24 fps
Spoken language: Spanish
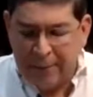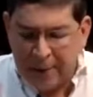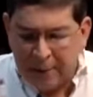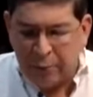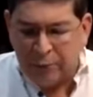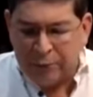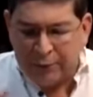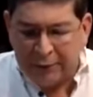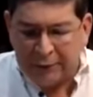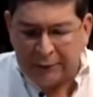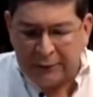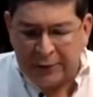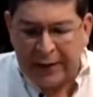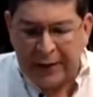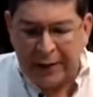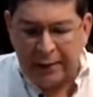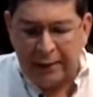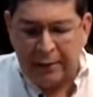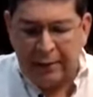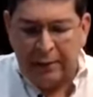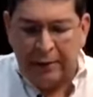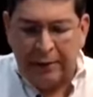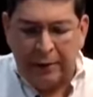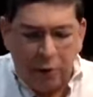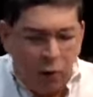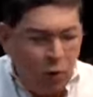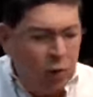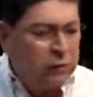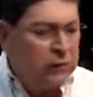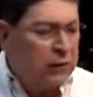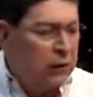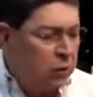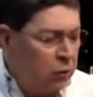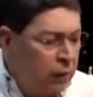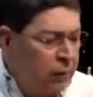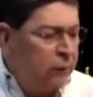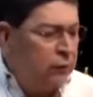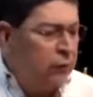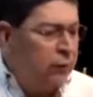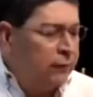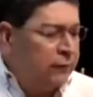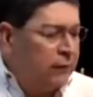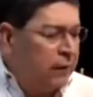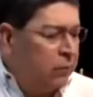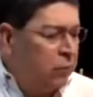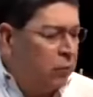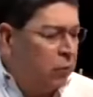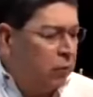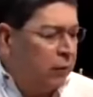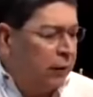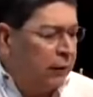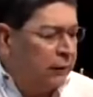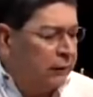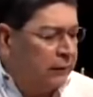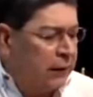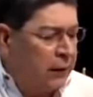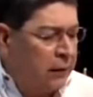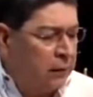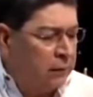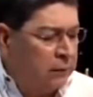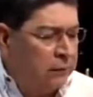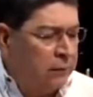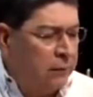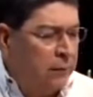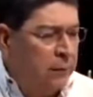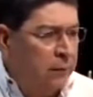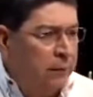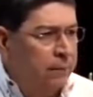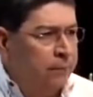vamos a entrar en orden. ¿Cuántos estamos conectados?